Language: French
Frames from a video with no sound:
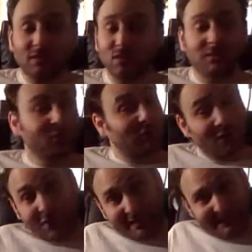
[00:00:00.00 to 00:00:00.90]
écoutez,
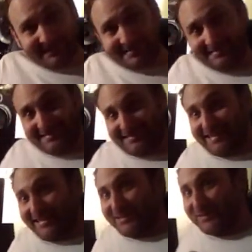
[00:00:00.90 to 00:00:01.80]
votre cœur.
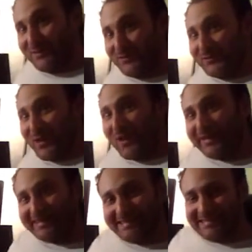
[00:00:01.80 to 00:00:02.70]
Hein, écoutez votre
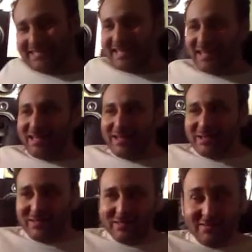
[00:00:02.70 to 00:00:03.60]
cœur.
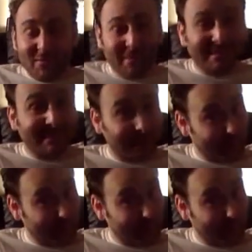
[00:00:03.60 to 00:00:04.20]
Euh, il va battre